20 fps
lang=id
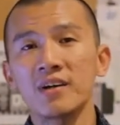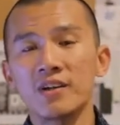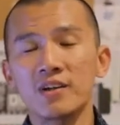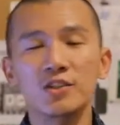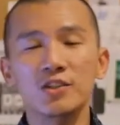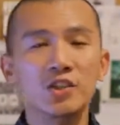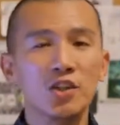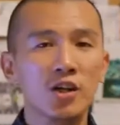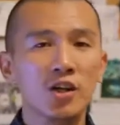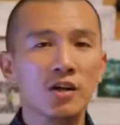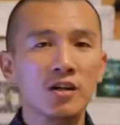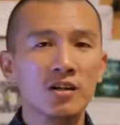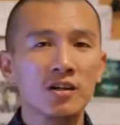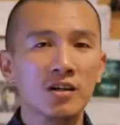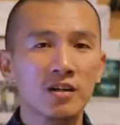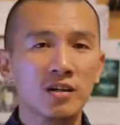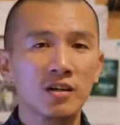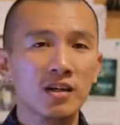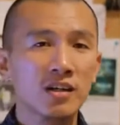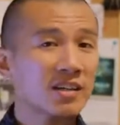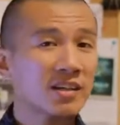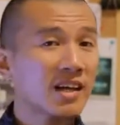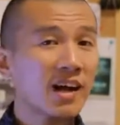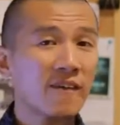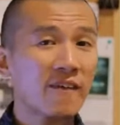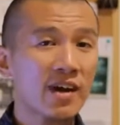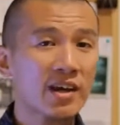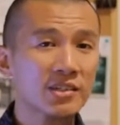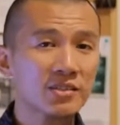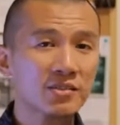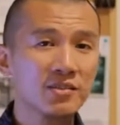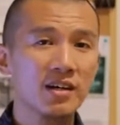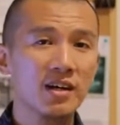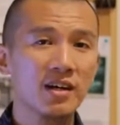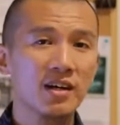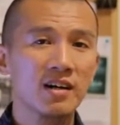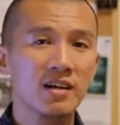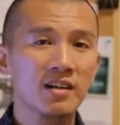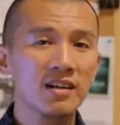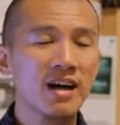Rasulullah ditawari
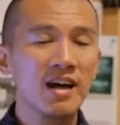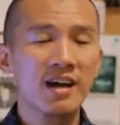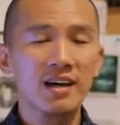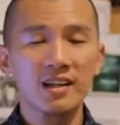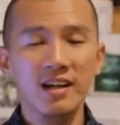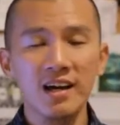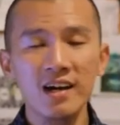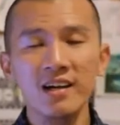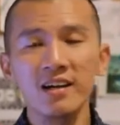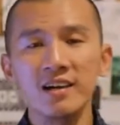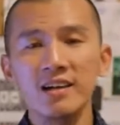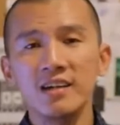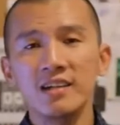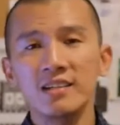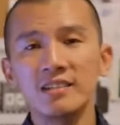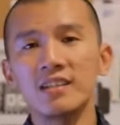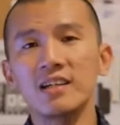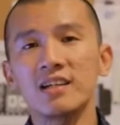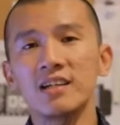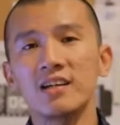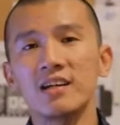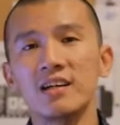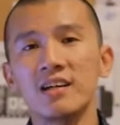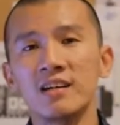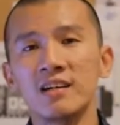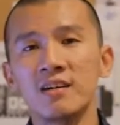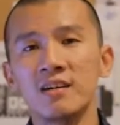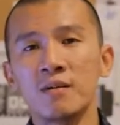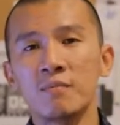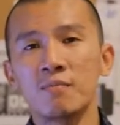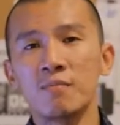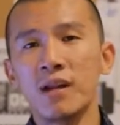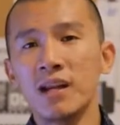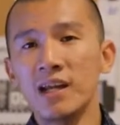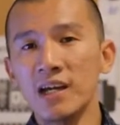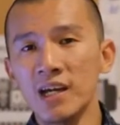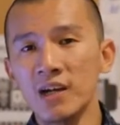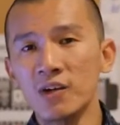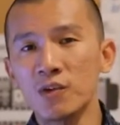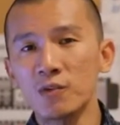juga tahta sehingga
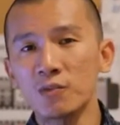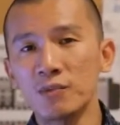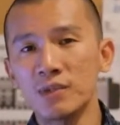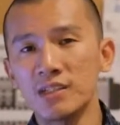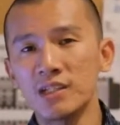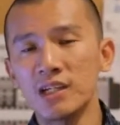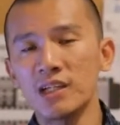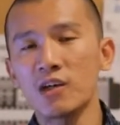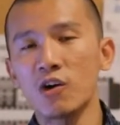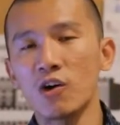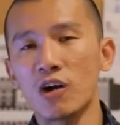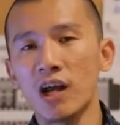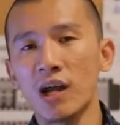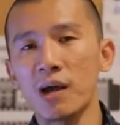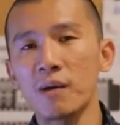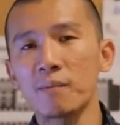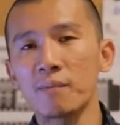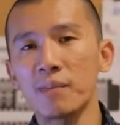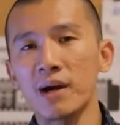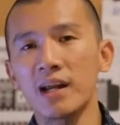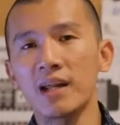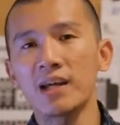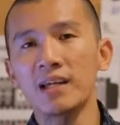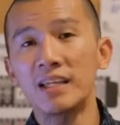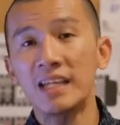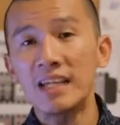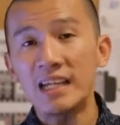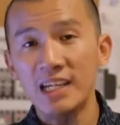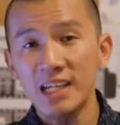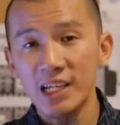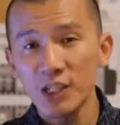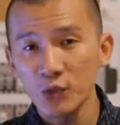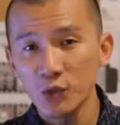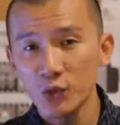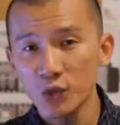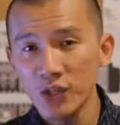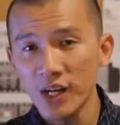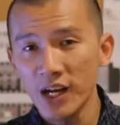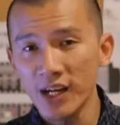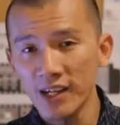beliau menjadi orang yang paling tinggi
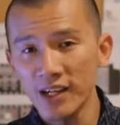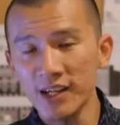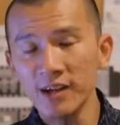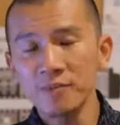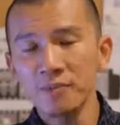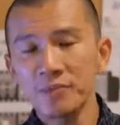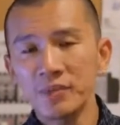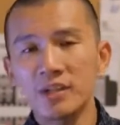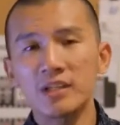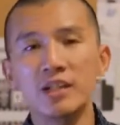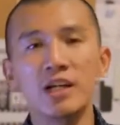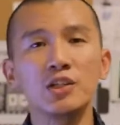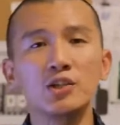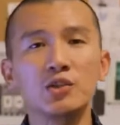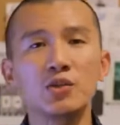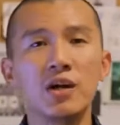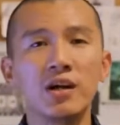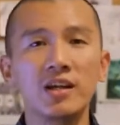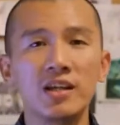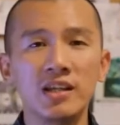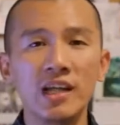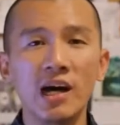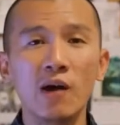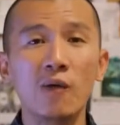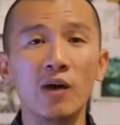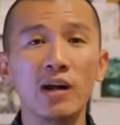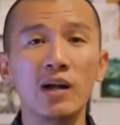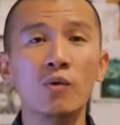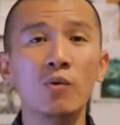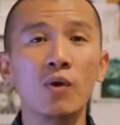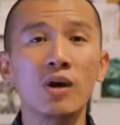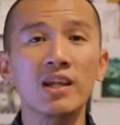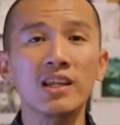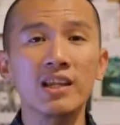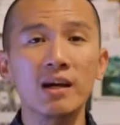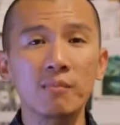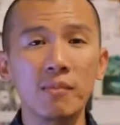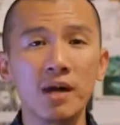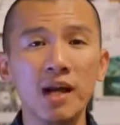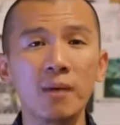kedudukannya dan juga ditawari
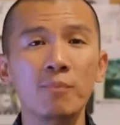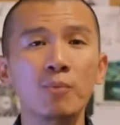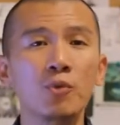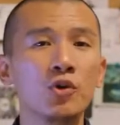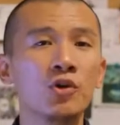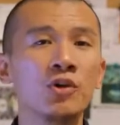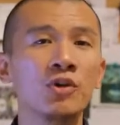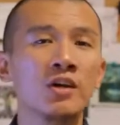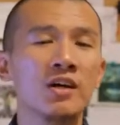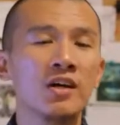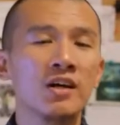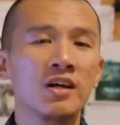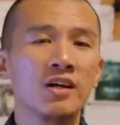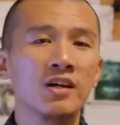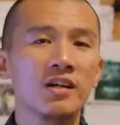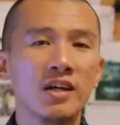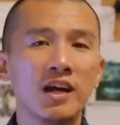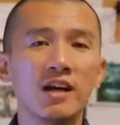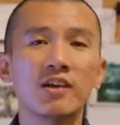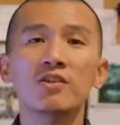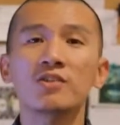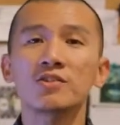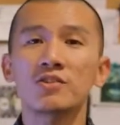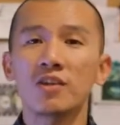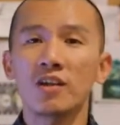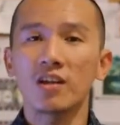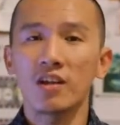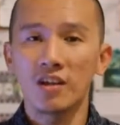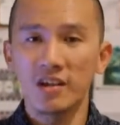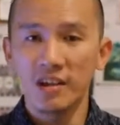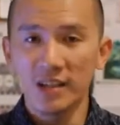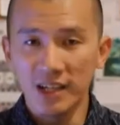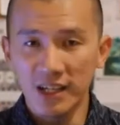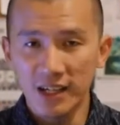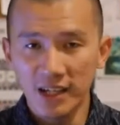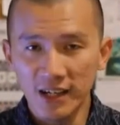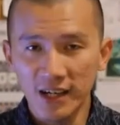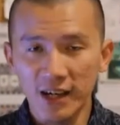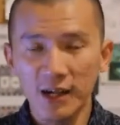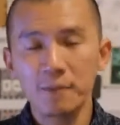wanita manapun yang Rasulullah
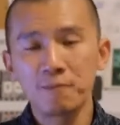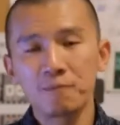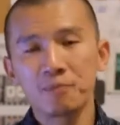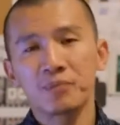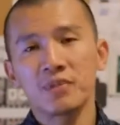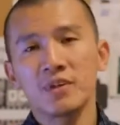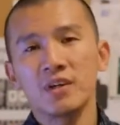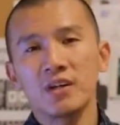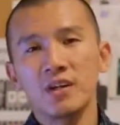inginkan.